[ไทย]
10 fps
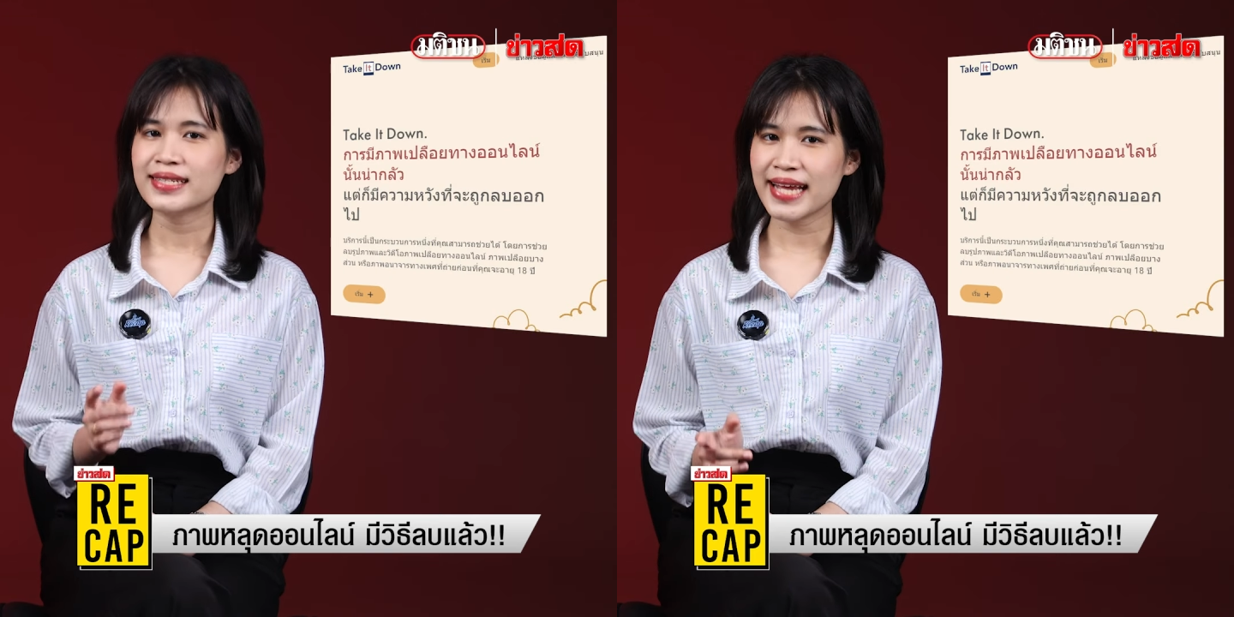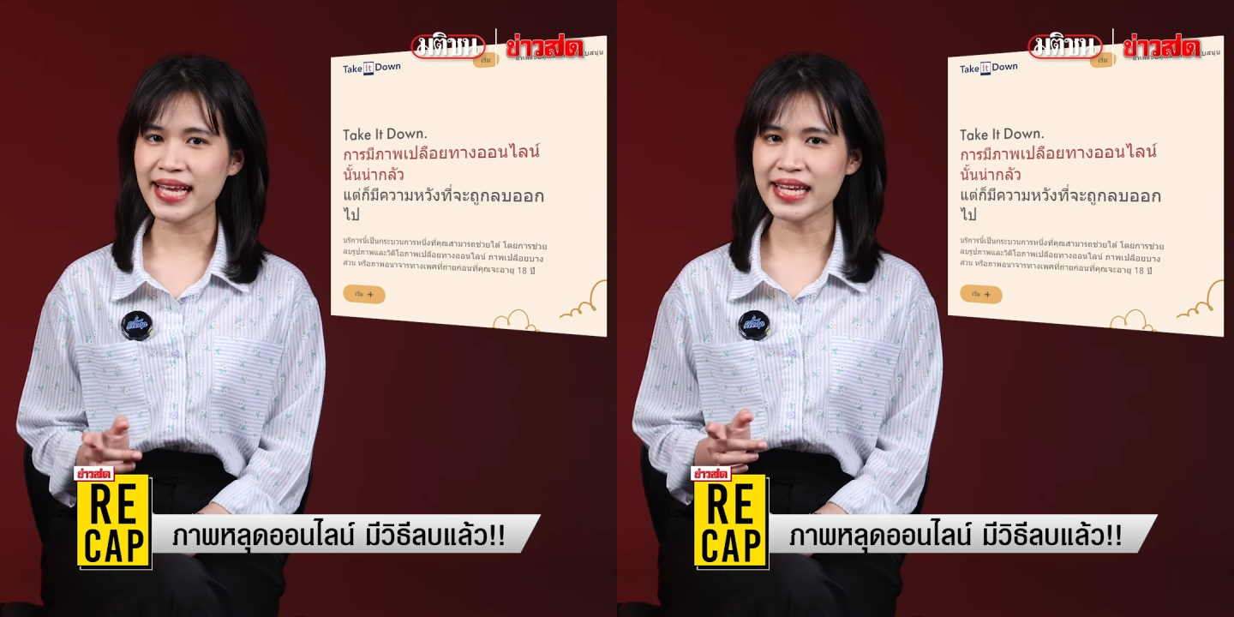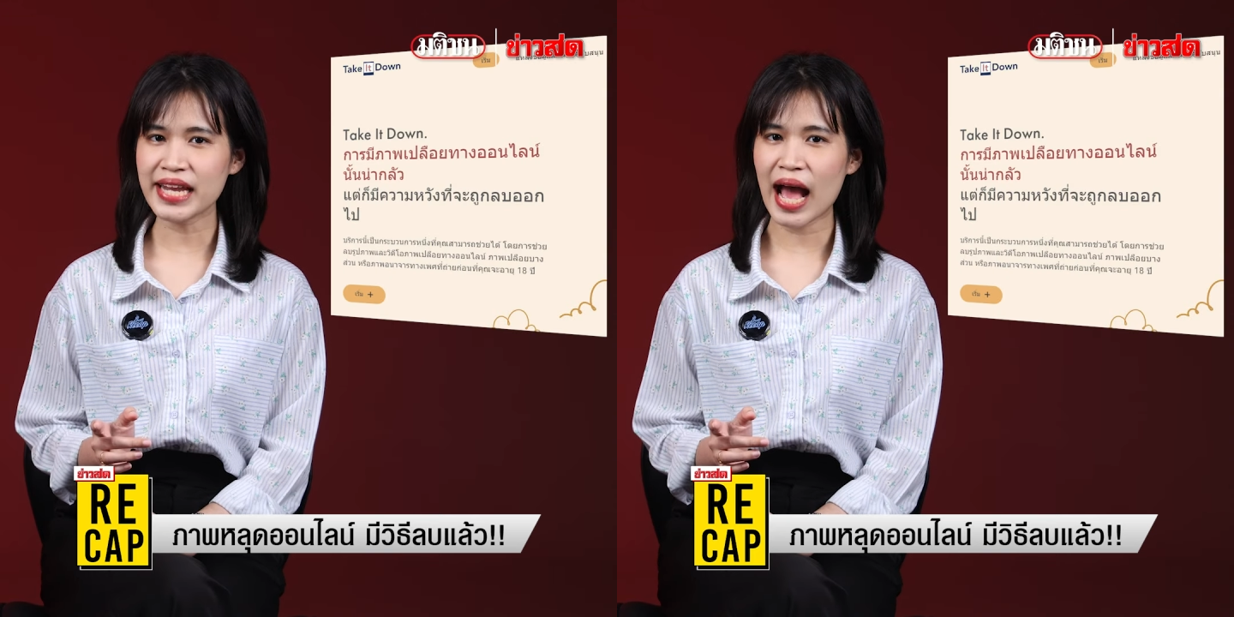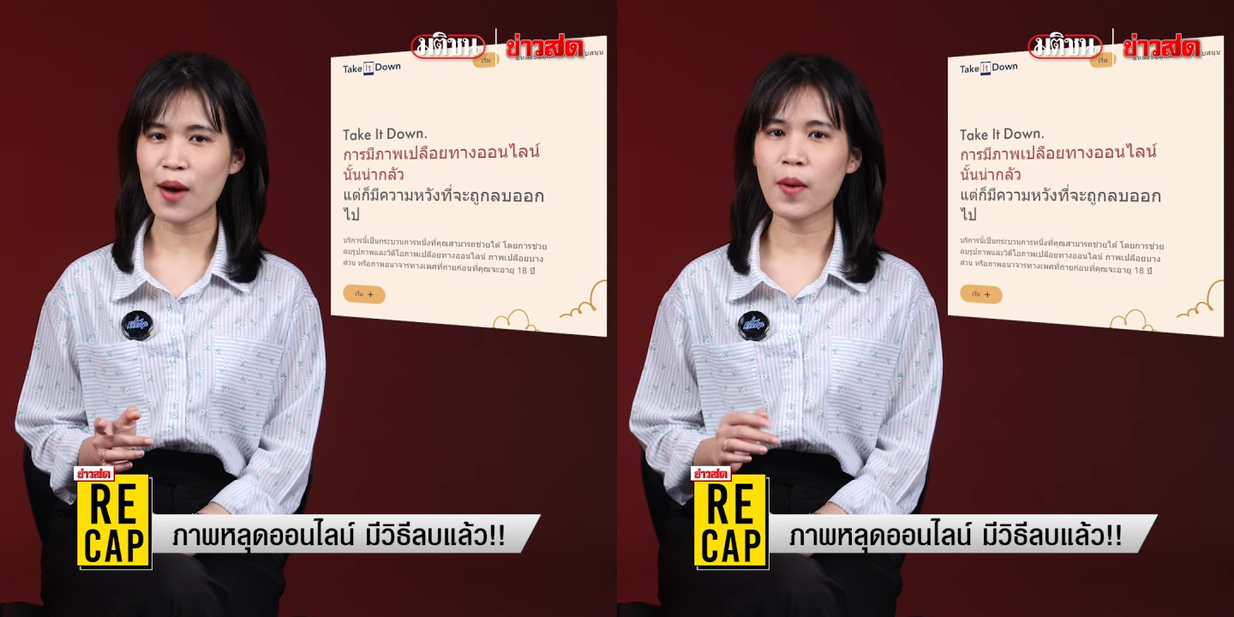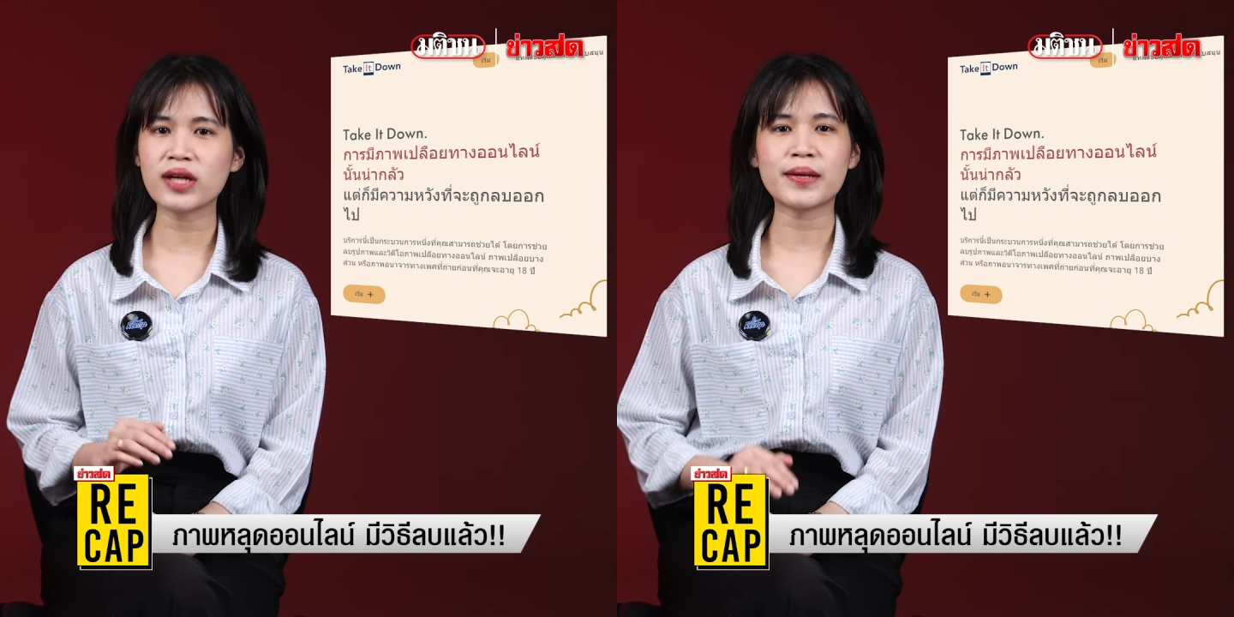เทคกิดาว
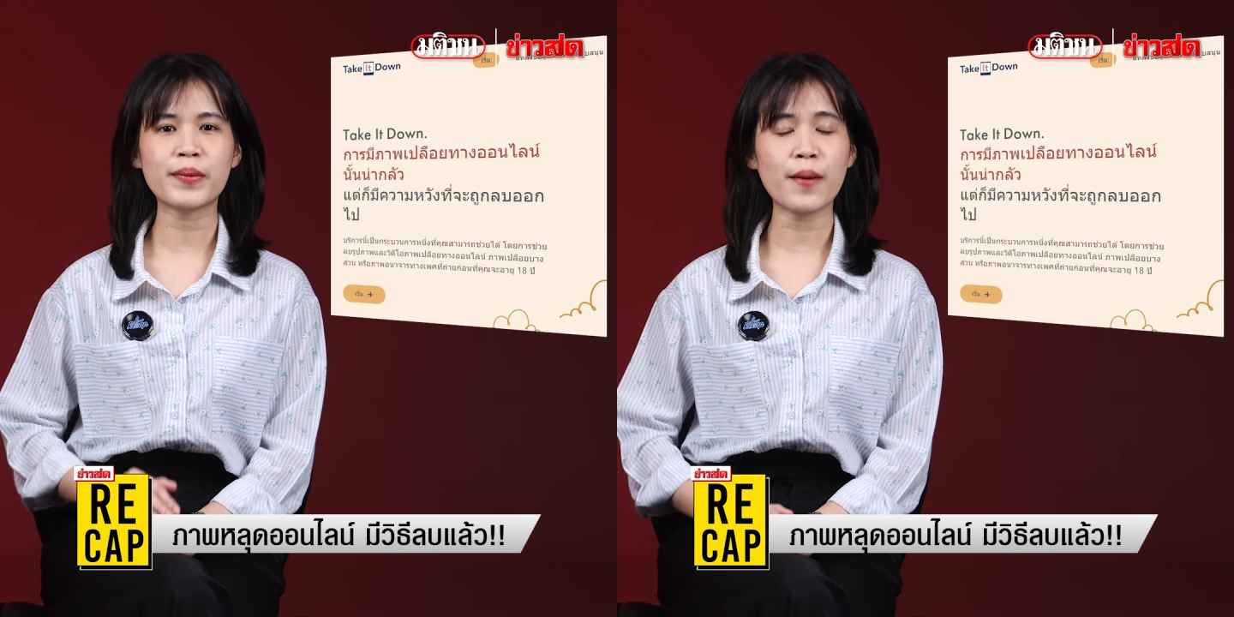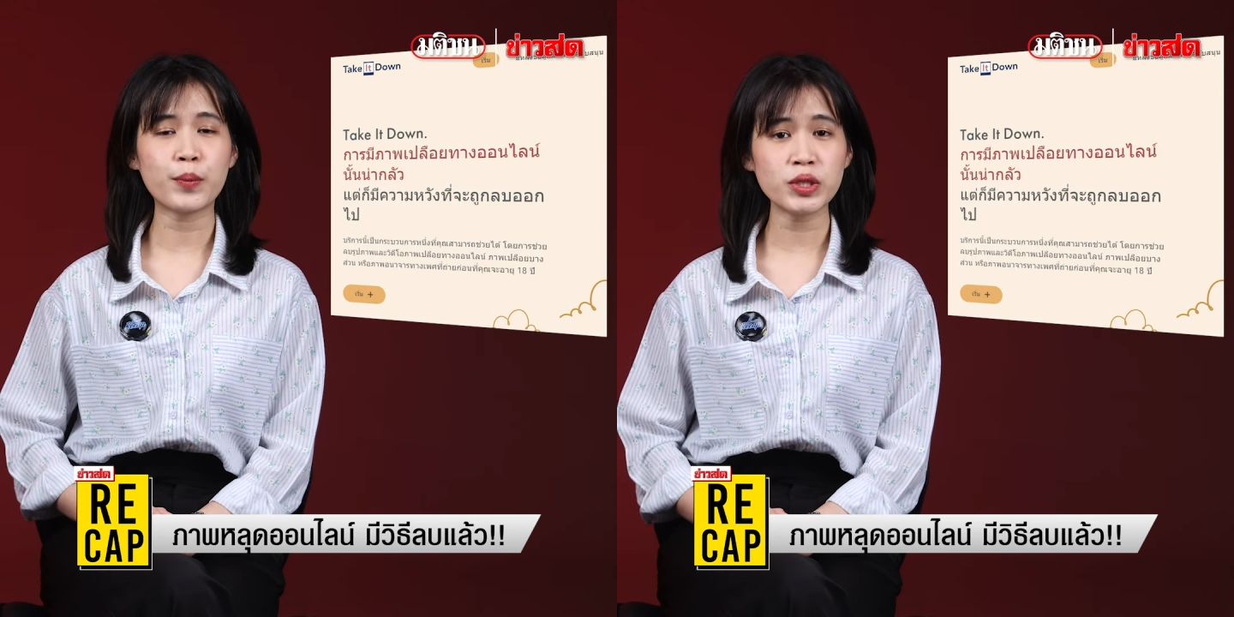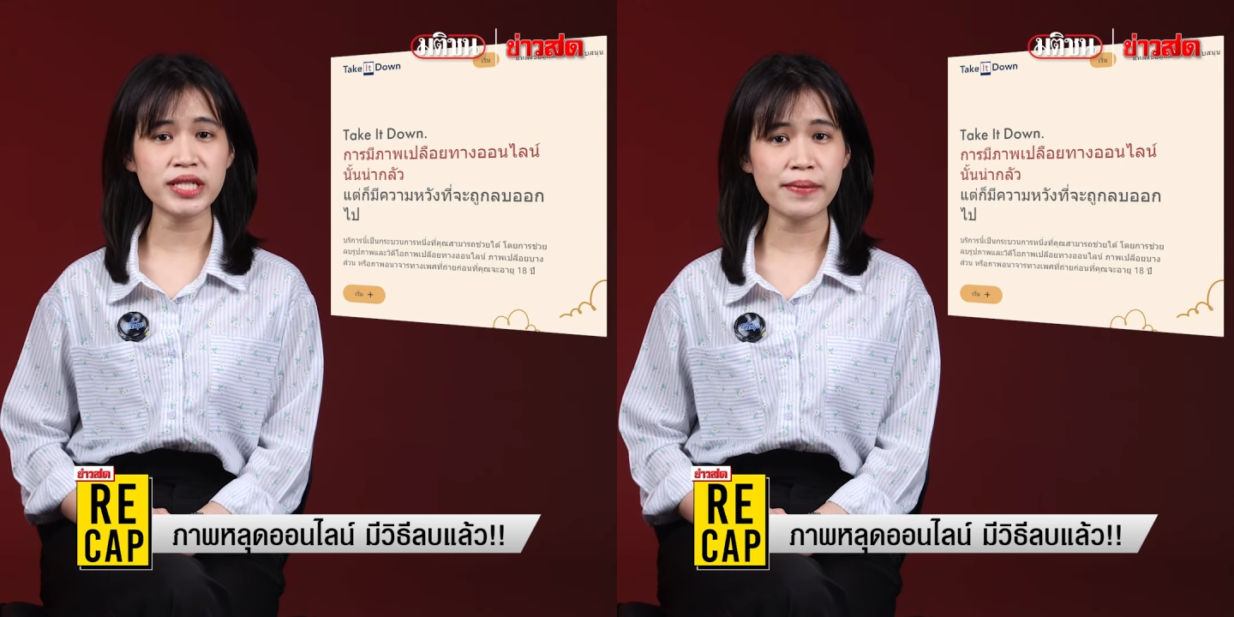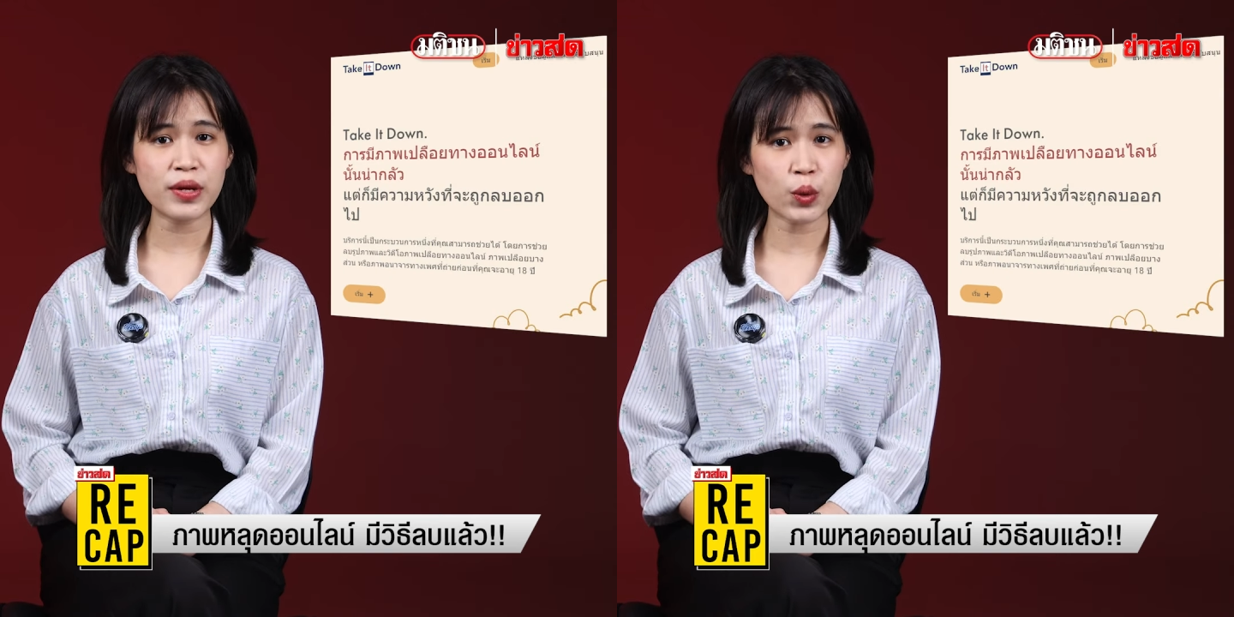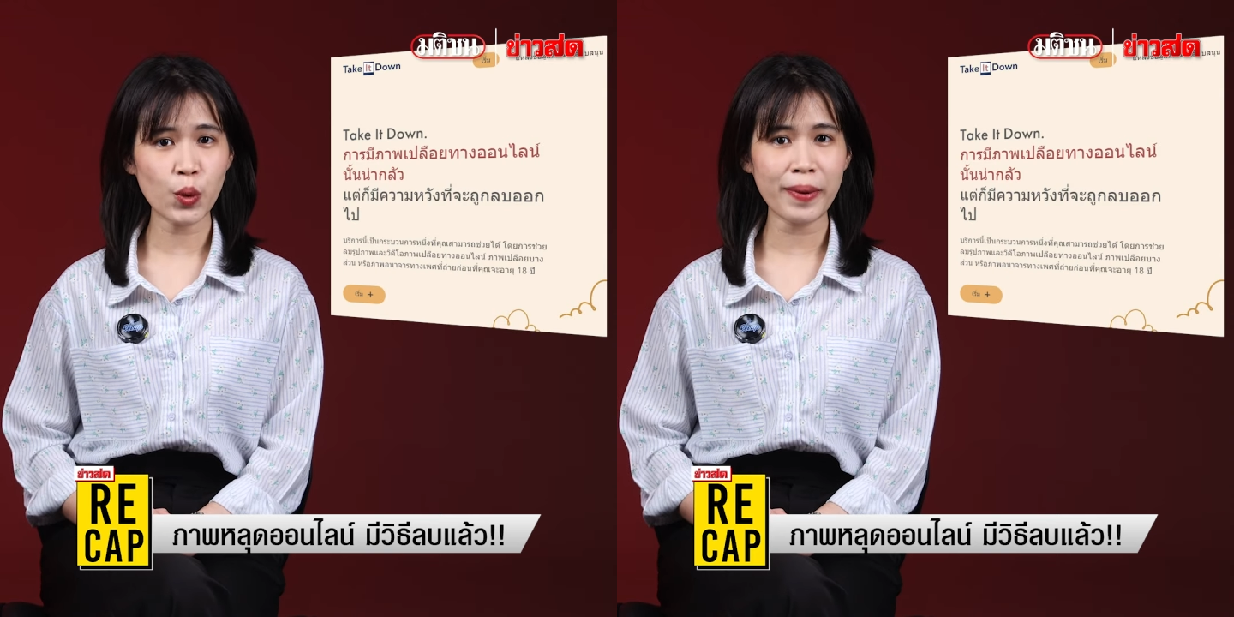เหมาะสำหรับผู้ที่มีรู